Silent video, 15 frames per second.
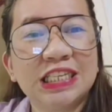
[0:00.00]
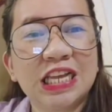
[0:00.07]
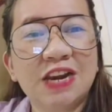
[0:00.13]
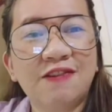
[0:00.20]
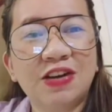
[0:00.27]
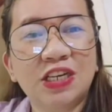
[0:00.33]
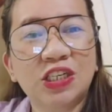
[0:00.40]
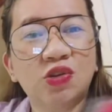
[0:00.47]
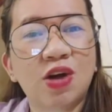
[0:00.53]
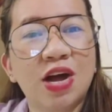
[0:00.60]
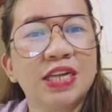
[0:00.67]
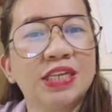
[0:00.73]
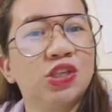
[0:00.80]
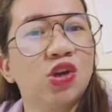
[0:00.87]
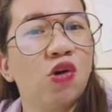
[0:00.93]
silver
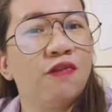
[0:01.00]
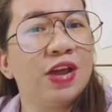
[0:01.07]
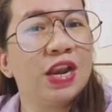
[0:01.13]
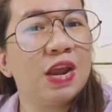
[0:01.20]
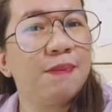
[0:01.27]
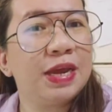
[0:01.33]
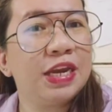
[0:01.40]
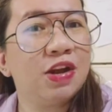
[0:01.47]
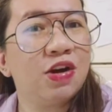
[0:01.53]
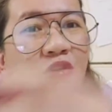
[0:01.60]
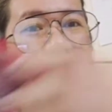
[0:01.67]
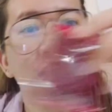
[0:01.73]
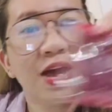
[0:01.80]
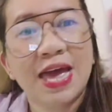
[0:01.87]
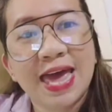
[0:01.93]
swan. So,
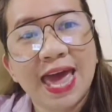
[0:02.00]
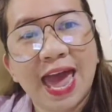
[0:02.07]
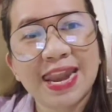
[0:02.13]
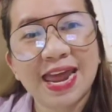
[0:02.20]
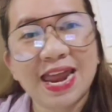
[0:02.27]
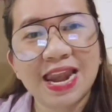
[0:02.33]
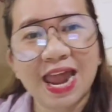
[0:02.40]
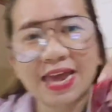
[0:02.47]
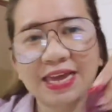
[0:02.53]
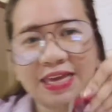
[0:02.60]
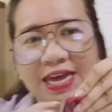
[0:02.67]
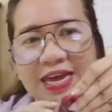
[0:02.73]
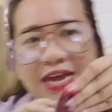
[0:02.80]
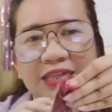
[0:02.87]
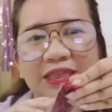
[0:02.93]
Filipino. And I like
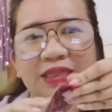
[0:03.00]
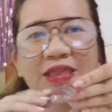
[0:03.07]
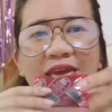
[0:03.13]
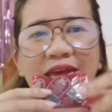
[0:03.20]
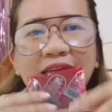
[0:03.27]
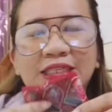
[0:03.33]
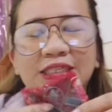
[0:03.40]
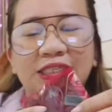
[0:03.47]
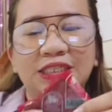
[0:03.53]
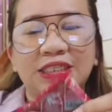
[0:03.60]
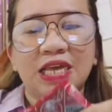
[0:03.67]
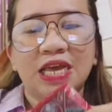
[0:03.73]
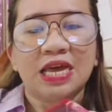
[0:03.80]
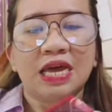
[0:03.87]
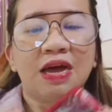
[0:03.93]
it. It's
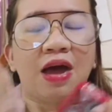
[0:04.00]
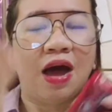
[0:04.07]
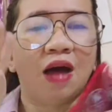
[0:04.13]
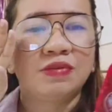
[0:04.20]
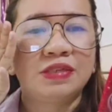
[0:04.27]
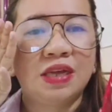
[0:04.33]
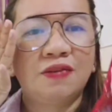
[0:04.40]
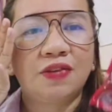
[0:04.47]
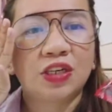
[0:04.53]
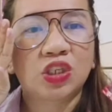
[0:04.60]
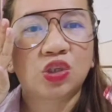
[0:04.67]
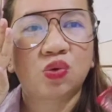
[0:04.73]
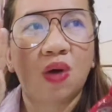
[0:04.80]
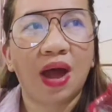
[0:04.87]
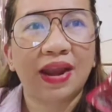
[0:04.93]
um, silver
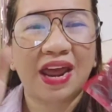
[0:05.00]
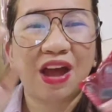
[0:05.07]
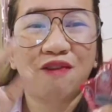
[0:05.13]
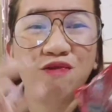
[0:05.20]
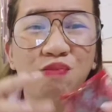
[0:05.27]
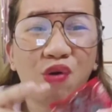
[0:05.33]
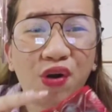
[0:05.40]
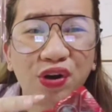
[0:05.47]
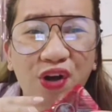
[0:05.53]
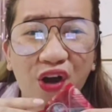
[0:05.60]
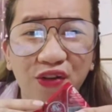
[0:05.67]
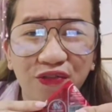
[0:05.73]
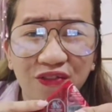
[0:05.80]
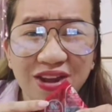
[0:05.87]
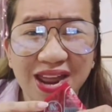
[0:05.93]
swan. I have more
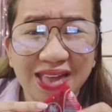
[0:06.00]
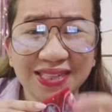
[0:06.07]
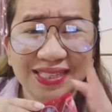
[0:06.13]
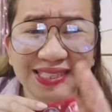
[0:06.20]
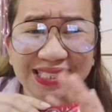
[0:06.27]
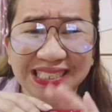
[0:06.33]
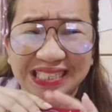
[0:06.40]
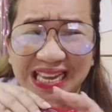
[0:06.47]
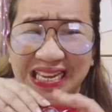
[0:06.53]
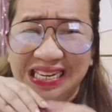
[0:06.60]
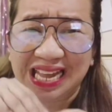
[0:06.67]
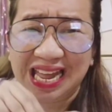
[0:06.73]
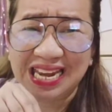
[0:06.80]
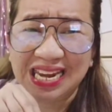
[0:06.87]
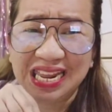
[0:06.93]
confidence sa
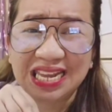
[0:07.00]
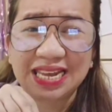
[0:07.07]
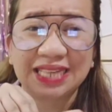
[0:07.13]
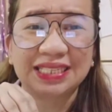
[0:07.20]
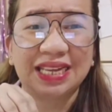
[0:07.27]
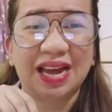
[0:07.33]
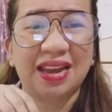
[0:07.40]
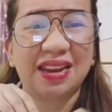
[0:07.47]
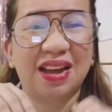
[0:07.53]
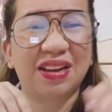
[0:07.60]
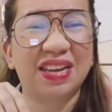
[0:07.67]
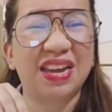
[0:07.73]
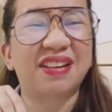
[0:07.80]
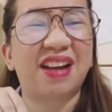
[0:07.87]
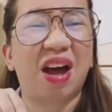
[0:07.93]
inani kaysa kanang
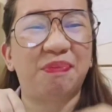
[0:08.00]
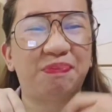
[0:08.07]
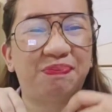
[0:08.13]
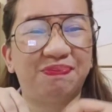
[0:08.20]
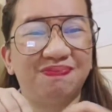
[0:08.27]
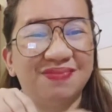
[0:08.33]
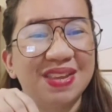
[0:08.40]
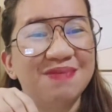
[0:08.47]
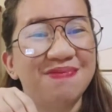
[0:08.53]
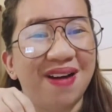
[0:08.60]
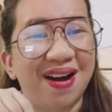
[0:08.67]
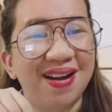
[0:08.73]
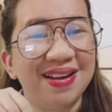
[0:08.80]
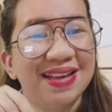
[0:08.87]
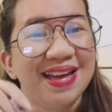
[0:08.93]
girap di
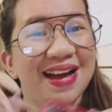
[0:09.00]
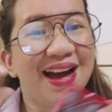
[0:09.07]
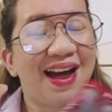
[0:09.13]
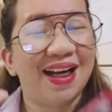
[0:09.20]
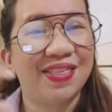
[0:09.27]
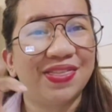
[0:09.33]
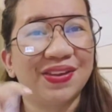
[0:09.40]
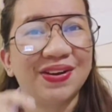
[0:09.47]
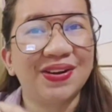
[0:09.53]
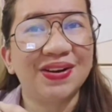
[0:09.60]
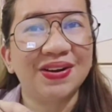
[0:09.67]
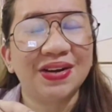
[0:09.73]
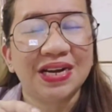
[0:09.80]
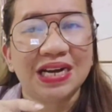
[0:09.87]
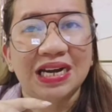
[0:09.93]
ba?
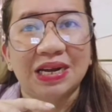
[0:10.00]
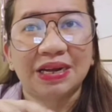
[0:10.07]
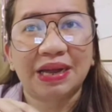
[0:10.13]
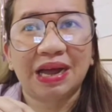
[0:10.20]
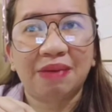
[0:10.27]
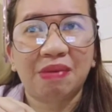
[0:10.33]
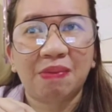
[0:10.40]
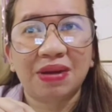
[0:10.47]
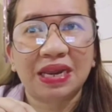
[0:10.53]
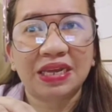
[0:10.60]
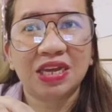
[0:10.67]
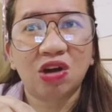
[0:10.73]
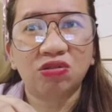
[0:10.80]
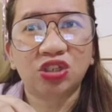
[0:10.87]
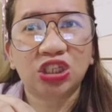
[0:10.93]
Other uh,
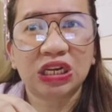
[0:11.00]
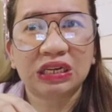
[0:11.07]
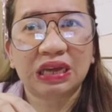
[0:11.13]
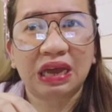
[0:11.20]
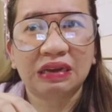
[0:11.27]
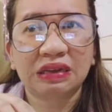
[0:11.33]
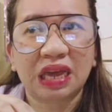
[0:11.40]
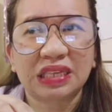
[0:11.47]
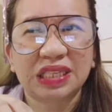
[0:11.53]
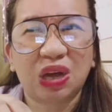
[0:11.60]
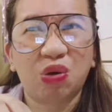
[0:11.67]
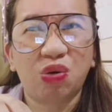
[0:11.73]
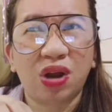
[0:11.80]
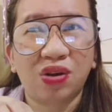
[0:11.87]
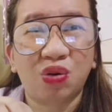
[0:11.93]
mamaligya og chicken kaysa
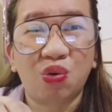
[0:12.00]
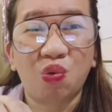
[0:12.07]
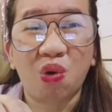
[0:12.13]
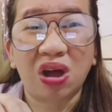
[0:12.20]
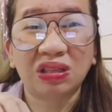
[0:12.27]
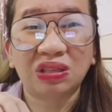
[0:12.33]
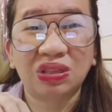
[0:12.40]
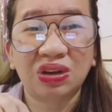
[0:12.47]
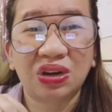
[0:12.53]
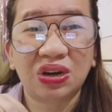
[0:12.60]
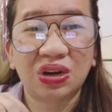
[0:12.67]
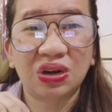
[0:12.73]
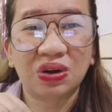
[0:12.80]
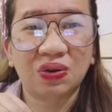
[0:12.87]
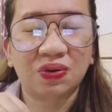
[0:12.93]
gulan og
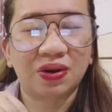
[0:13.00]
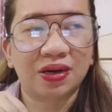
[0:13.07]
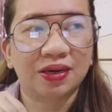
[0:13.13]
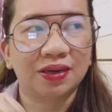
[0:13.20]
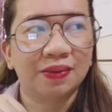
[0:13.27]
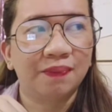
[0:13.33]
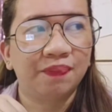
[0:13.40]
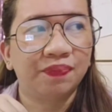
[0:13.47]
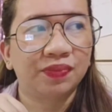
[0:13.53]
water or